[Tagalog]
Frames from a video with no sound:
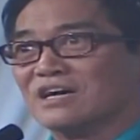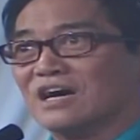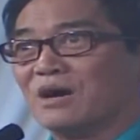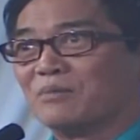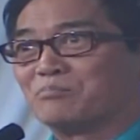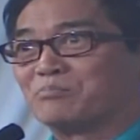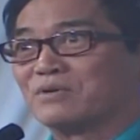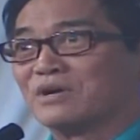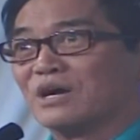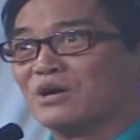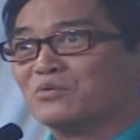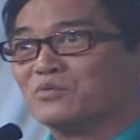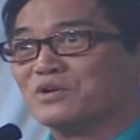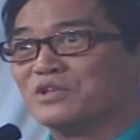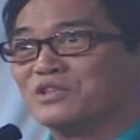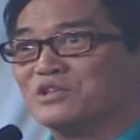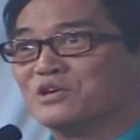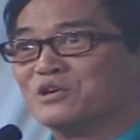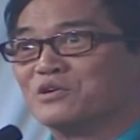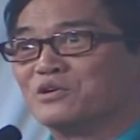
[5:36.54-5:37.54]
up ka
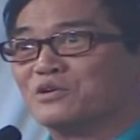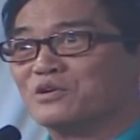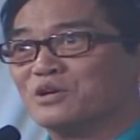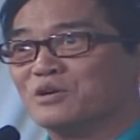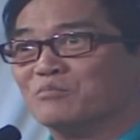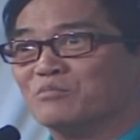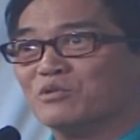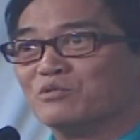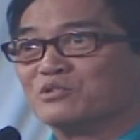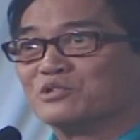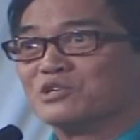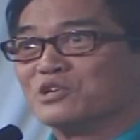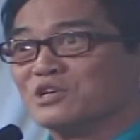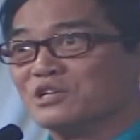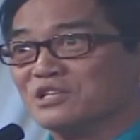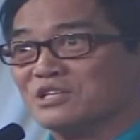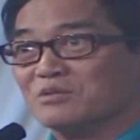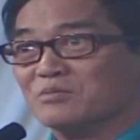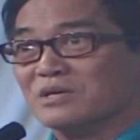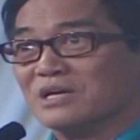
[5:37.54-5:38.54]
with your emotions.
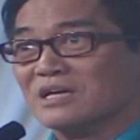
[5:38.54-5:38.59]
Emotions.